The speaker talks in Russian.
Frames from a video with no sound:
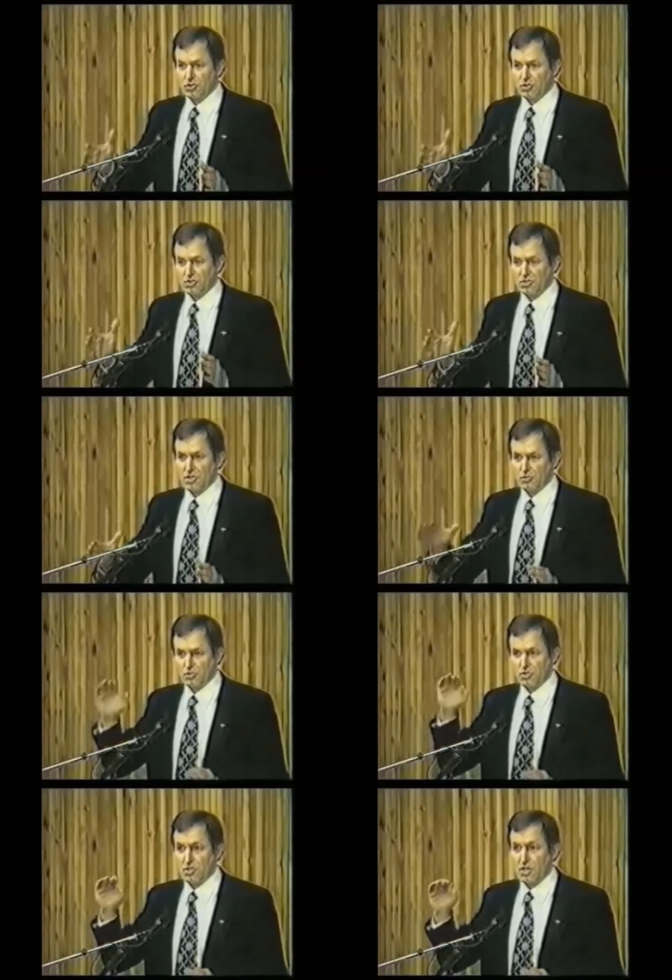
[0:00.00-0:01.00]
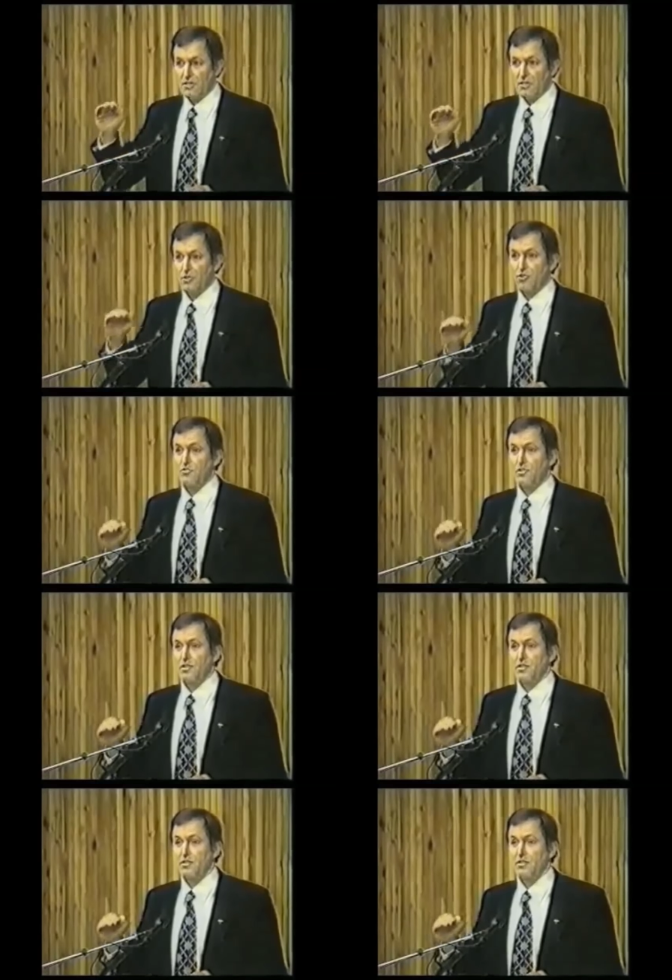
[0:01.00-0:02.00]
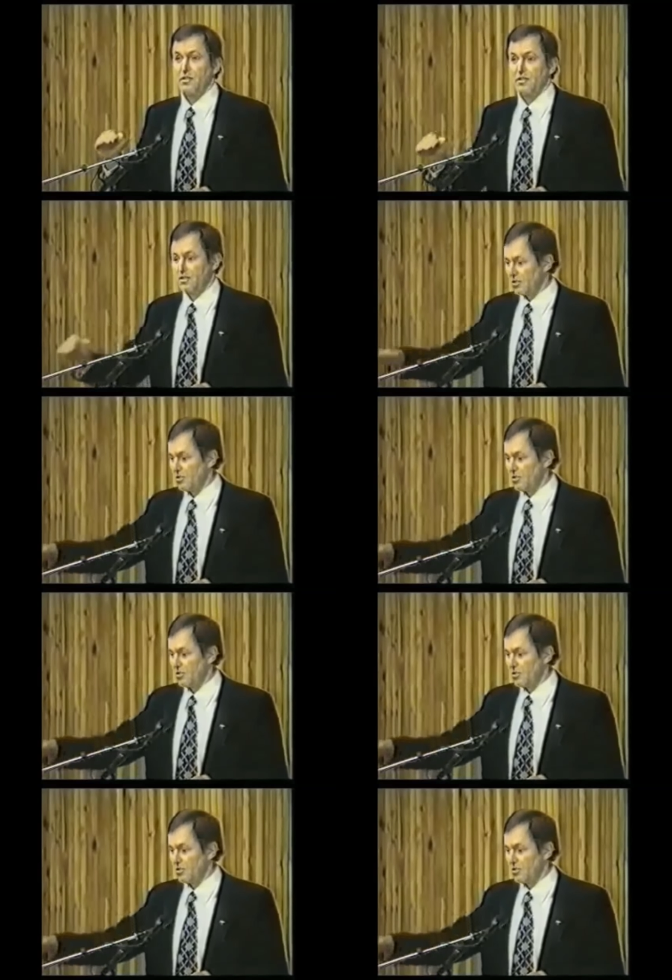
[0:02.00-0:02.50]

Июльский день очень ясный, но очень ветреный.